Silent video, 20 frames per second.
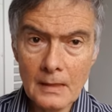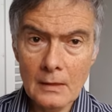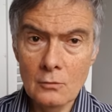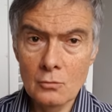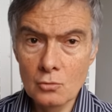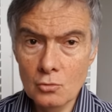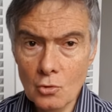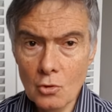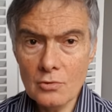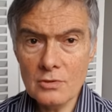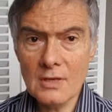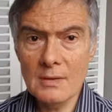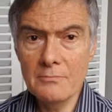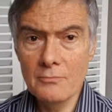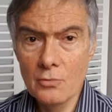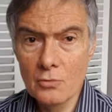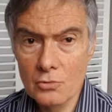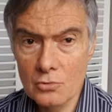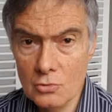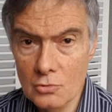Deuxième
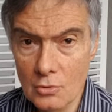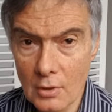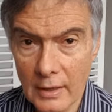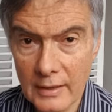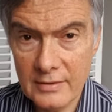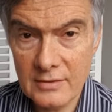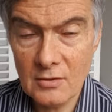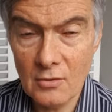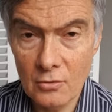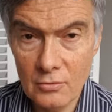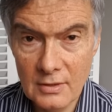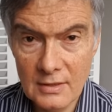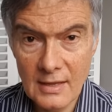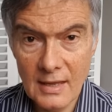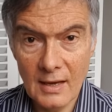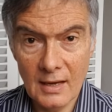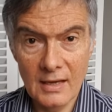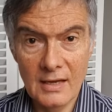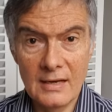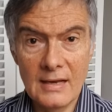mesure
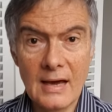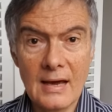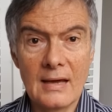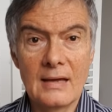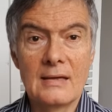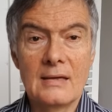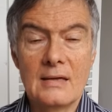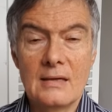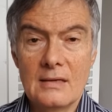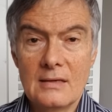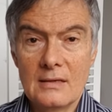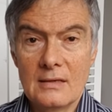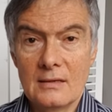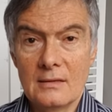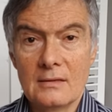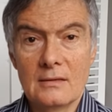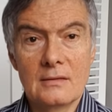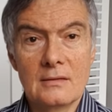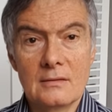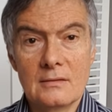extraordinaire, et là,
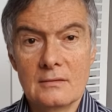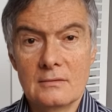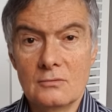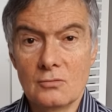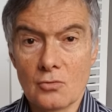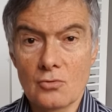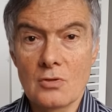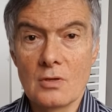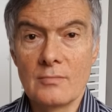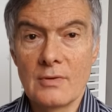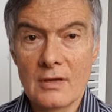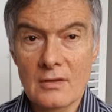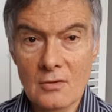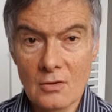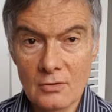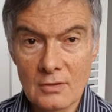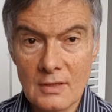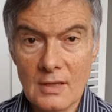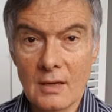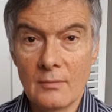euh, non seulement
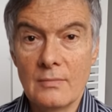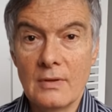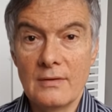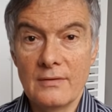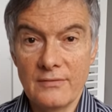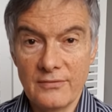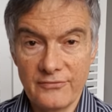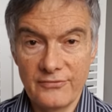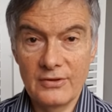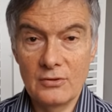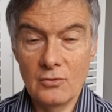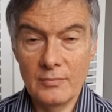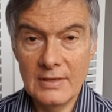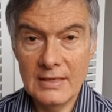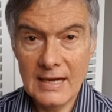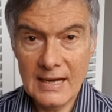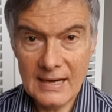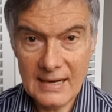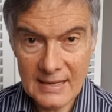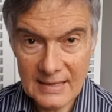extraordinaire, mais
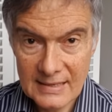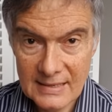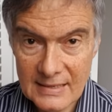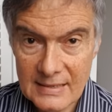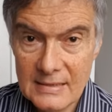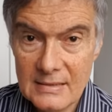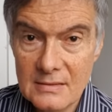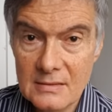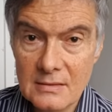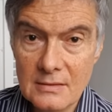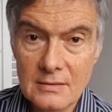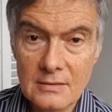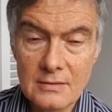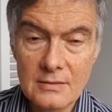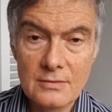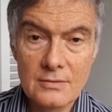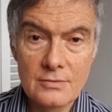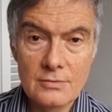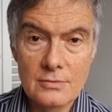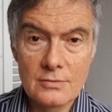phénoménale, euh,
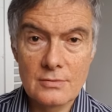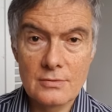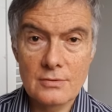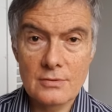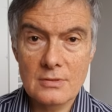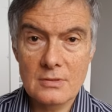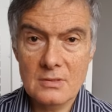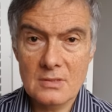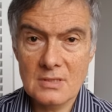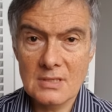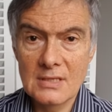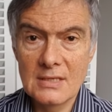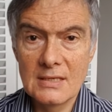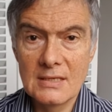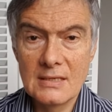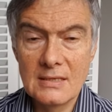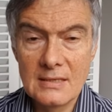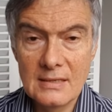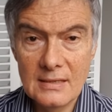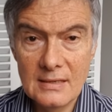
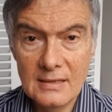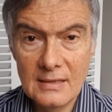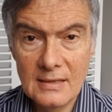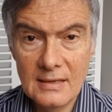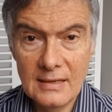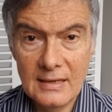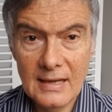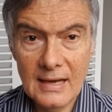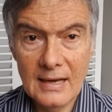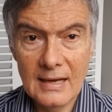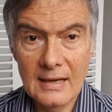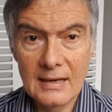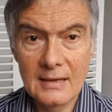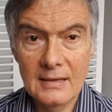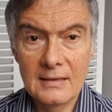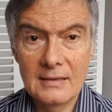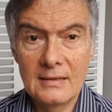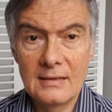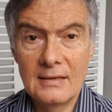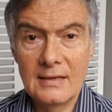c'est
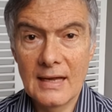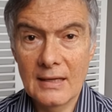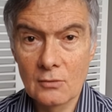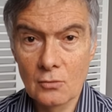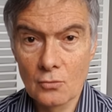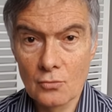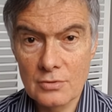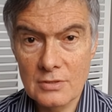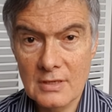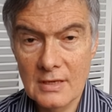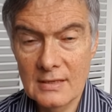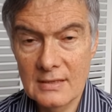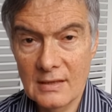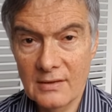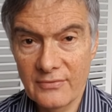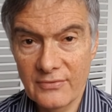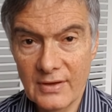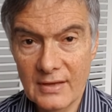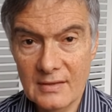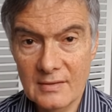l'annonce qui a été
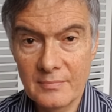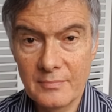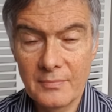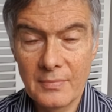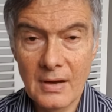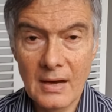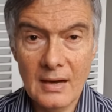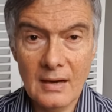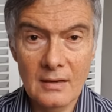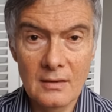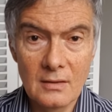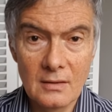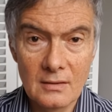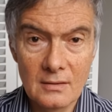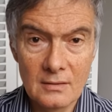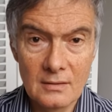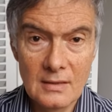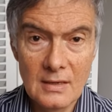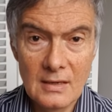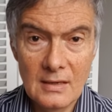faite par
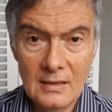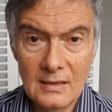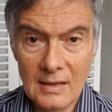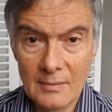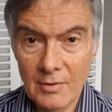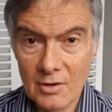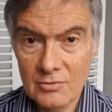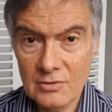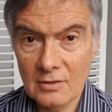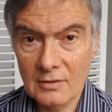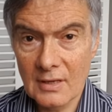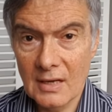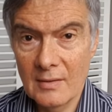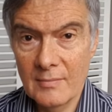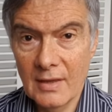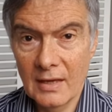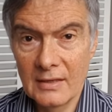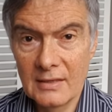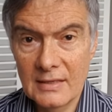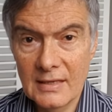la Banque centrale
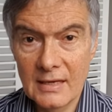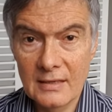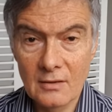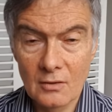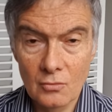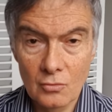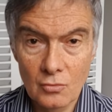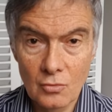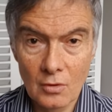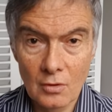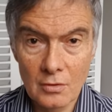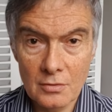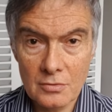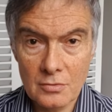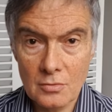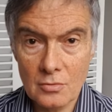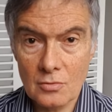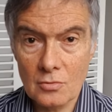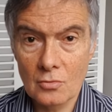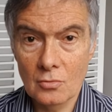américaine, en
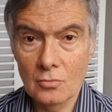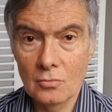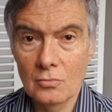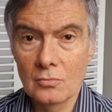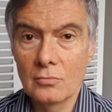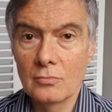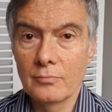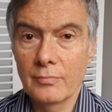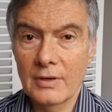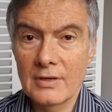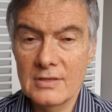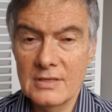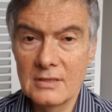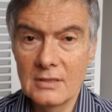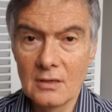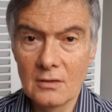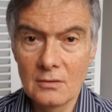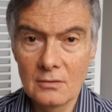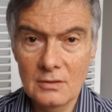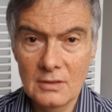l'occurrence son
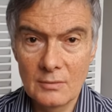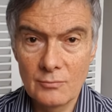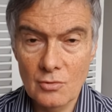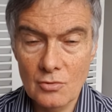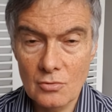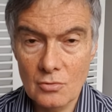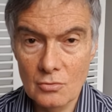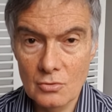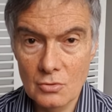président, qui est M.